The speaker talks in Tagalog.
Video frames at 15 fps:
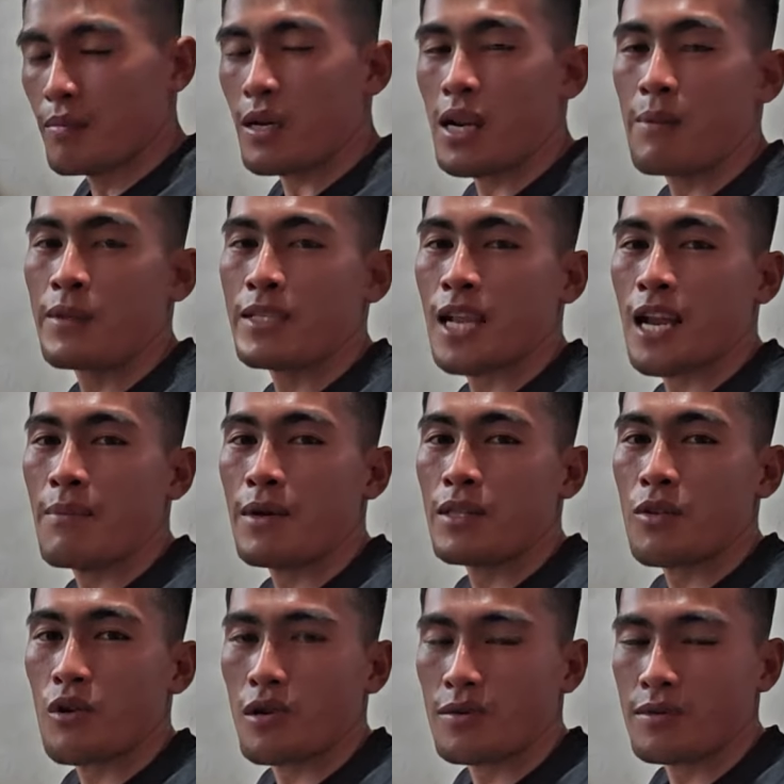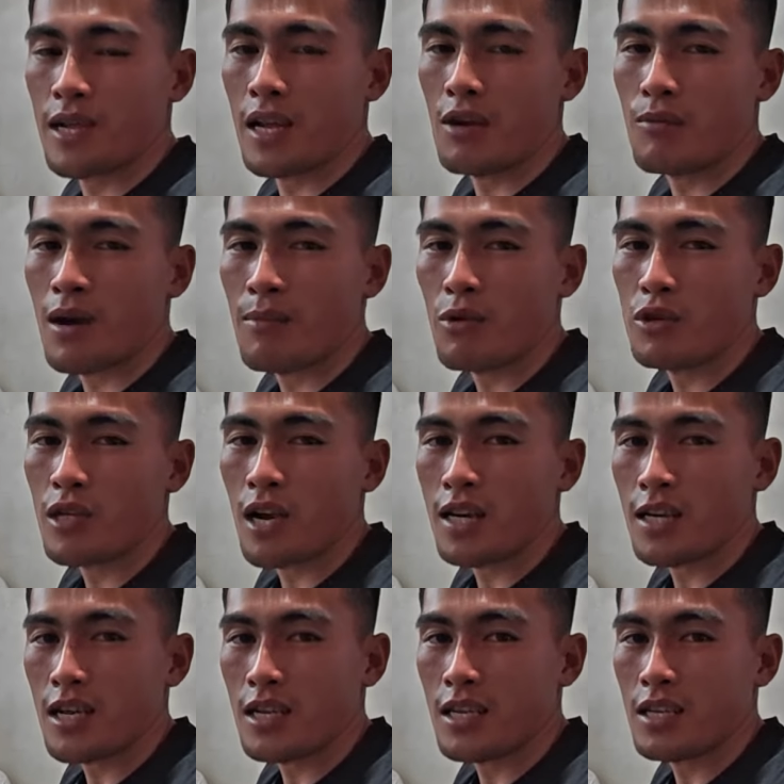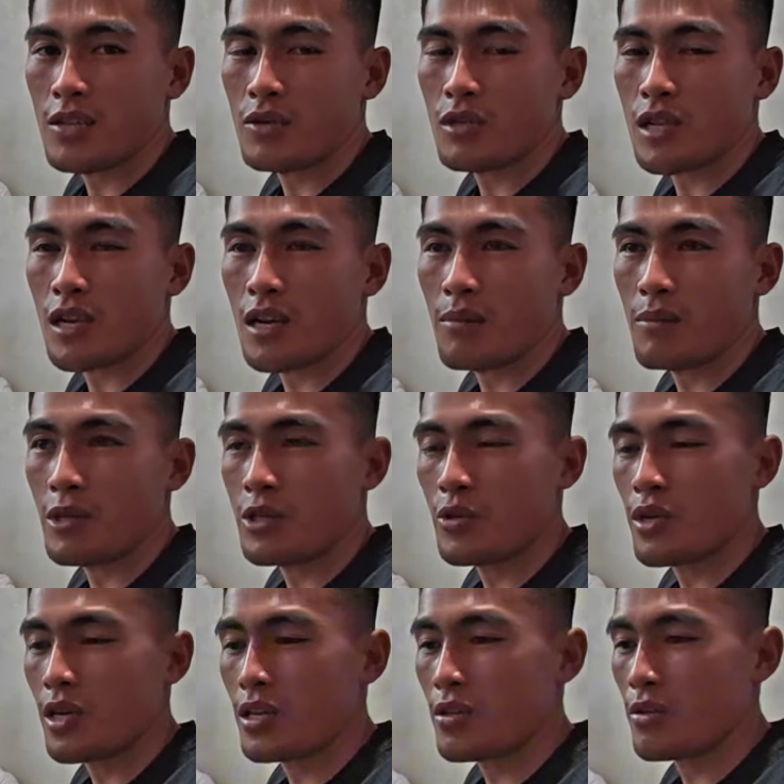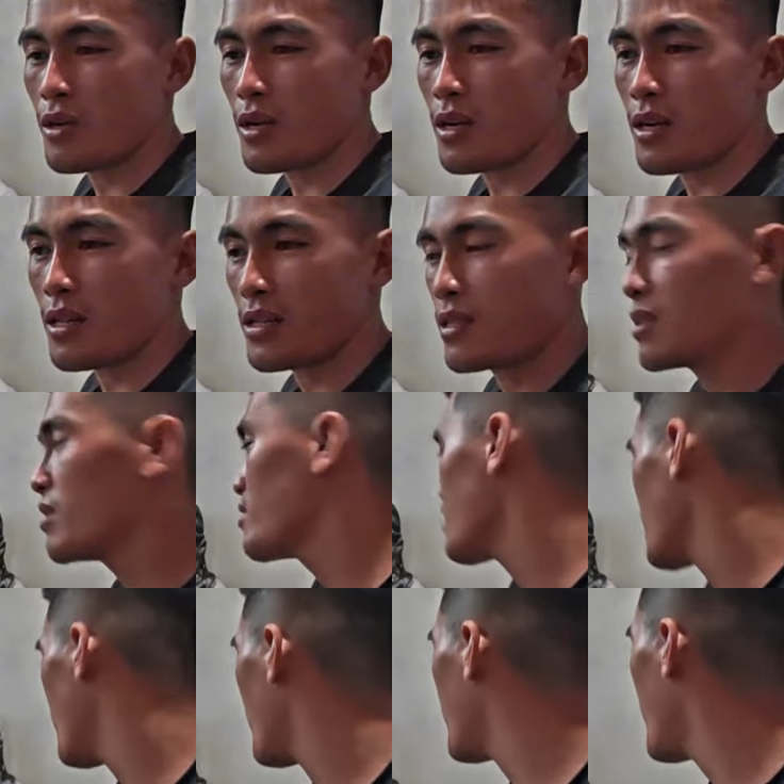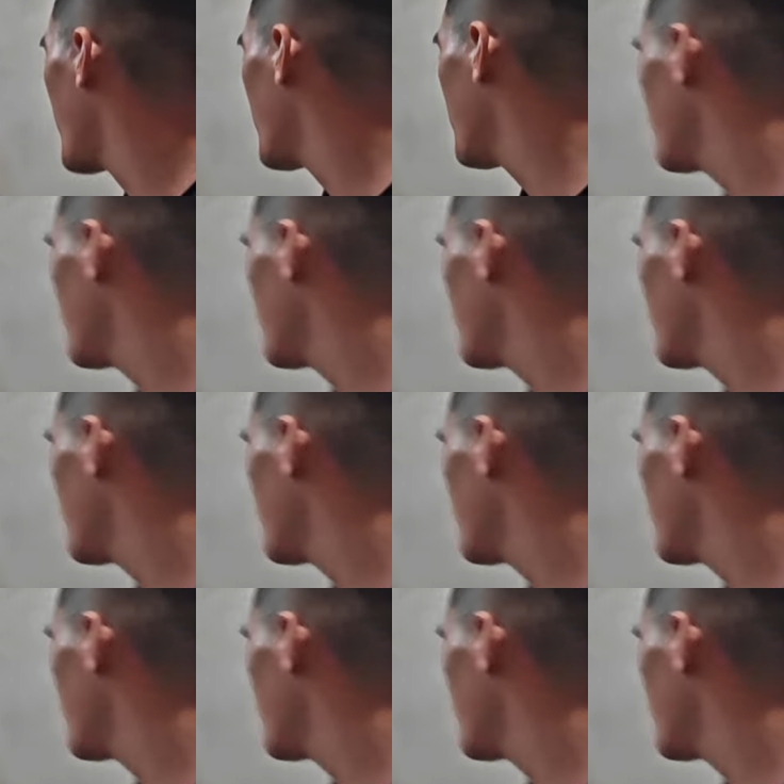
maraming salamat tol dahil lumabot kang dito sa video nito. Uh, ah, okay, brad ah.